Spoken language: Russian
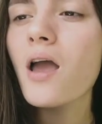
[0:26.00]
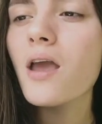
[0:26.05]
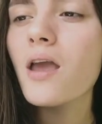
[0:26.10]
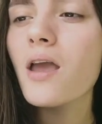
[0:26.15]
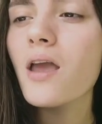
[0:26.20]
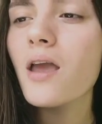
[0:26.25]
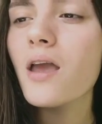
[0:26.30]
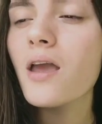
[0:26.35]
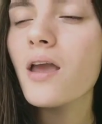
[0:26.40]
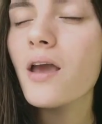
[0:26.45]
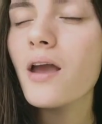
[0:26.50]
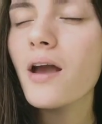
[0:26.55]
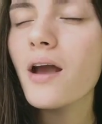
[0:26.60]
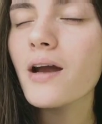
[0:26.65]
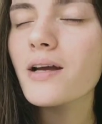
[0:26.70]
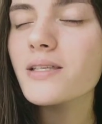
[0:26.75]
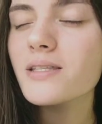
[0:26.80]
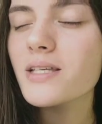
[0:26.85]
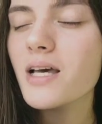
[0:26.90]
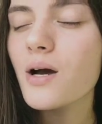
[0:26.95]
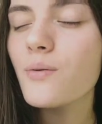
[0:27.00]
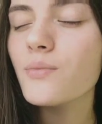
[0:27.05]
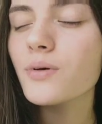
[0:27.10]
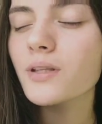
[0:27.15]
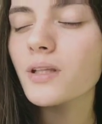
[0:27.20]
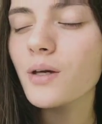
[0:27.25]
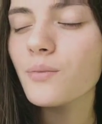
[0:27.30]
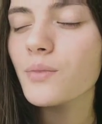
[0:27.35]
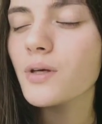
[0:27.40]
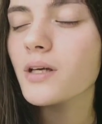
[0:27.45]
и хотя бы
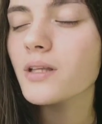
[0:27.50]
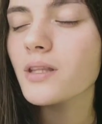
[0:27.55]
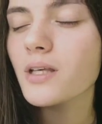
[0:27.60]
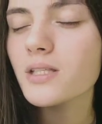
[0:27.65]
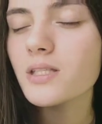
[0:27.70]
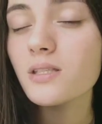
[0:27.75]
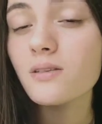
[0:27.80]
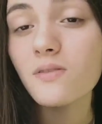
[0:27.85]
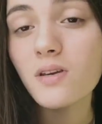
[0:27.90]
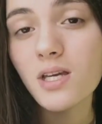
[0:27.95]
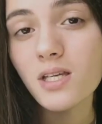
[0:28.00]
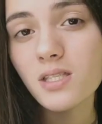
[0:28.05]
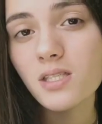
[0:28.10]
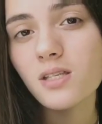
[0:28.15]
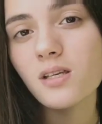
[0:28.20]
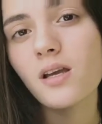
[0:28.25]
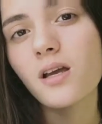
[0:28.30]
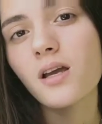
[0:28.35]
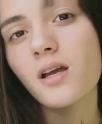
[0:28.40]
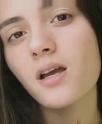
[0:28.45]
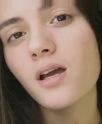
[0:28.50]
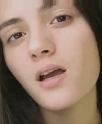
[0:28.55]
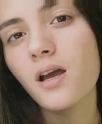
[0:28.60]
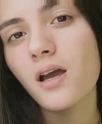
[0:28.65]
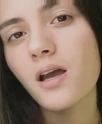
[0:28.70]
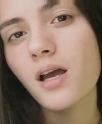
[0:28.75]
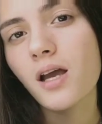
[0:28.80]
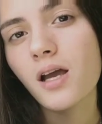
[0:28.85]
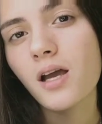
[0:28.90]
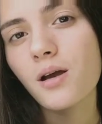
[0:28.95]
на миг на свете.
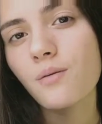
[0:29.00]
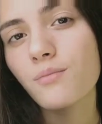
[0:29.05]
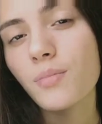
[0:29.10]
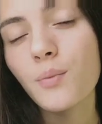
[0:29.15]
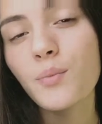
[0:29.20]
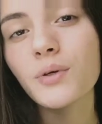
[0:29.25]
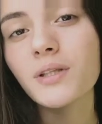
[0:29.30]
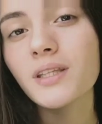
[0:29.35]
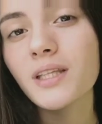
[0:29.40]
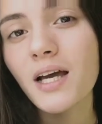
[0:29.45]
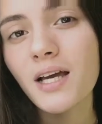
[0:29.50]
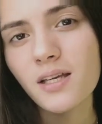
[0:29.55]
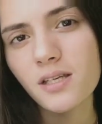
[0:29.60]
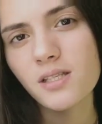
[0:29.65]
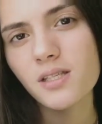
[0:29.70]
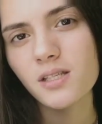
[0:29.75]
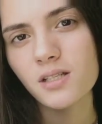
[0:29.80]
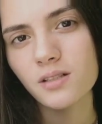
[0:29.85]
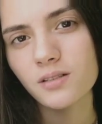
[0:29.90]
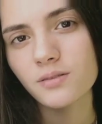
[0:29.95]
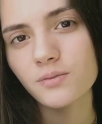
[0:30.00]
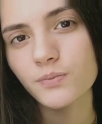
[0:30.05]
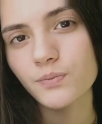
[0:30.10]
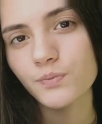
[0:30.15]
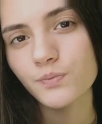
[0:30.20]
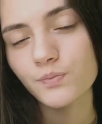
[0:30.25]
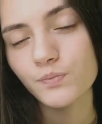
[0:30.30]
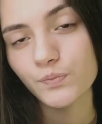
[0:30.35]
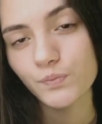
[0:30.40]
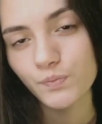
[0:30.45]
Попытайся
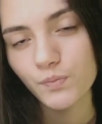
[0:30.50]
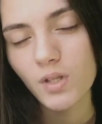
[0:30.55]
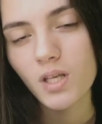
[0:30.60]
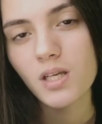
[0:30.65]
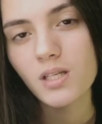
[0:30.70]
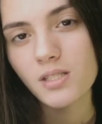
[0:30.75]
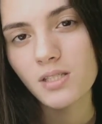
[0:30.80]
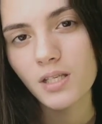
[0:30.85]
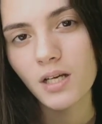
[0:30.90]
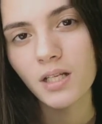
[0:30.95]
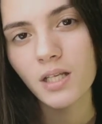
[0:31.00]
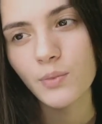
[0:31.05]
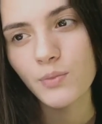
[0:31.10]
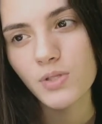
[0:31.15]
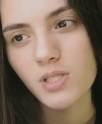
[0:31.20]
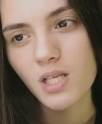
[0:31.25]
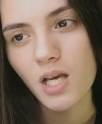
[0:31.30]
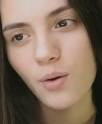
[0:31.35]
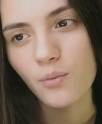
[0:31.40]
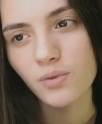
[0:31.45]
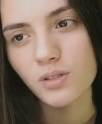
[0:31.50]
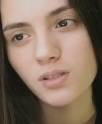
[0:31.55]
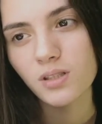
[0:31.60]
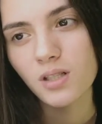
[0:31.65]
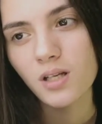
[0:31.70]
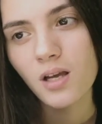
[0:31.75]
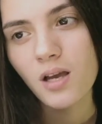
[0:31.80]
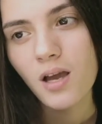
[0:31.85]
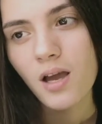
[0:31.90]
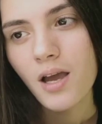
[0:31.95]
и станем сам.
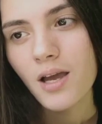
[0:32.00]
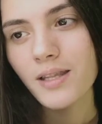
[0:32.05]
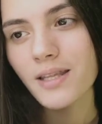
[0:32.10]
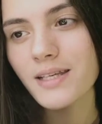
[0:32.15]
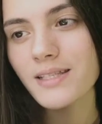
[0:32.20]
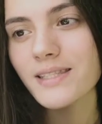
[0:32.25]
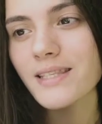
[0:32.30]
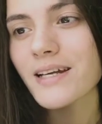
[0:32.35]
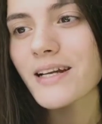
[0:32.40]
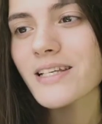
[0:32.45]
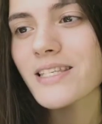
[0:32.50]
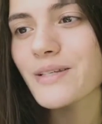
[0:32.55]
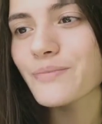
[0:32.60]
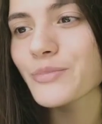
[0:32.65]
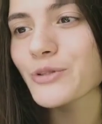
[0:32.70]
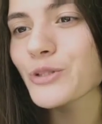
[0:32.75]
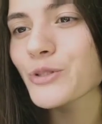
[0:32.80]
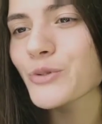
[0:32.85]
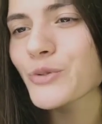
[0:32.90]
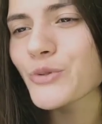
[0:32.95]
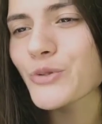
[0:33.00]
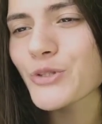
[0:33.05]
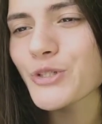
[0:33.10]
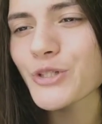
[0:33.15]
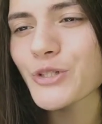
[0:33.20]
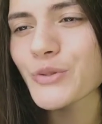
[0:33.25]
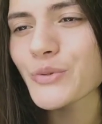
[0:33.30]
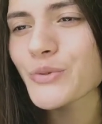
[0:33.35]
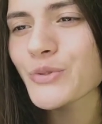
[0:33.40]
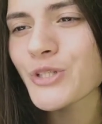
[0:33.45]
Не старайся быть
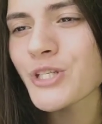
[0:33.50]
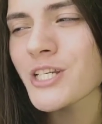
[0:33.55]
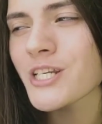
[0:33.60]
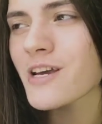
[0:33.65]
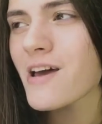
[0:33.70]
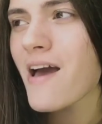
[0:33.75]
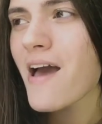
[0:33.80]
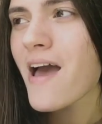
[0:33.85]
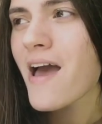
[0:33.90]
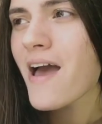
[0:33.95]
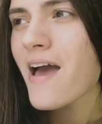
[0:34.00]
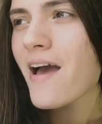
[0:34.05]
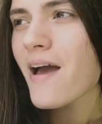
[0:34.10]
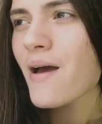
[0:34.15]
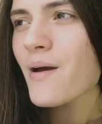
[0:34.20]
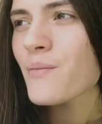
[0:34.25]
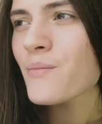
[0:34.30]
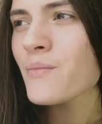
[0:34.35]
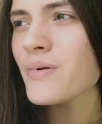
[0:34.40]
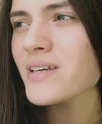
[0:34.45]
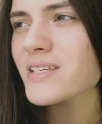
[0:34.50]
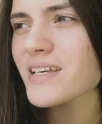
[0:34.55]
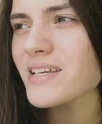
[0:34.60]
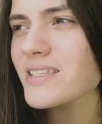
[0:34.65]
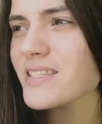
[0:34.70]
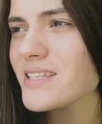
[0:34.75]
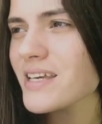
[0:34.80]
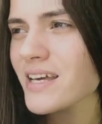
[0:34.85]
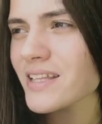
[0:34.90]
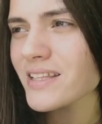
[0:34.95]
хуже, лучше, без
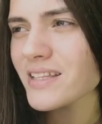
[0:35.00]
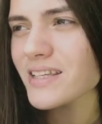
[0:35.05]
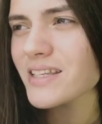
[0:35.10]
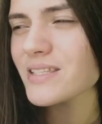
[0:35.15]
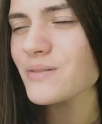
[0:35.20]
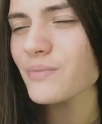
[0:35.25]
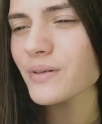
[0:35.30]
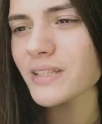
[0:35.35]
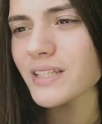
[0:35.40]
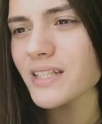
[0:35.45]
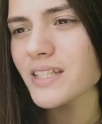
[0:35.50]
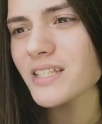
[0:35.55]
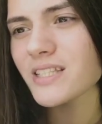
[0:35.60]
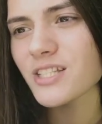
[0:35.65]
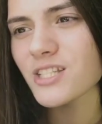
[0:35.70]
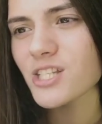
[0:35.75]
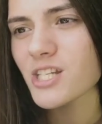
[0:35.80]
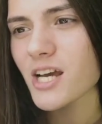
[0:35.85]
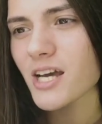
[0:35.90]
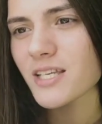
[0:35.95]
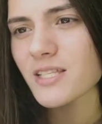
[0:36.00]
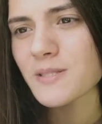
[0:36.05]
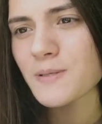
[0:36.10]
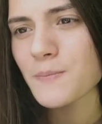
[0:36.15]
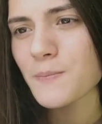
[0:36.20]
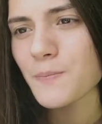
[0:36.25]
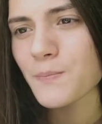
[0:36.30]
оценки смотри сейчас.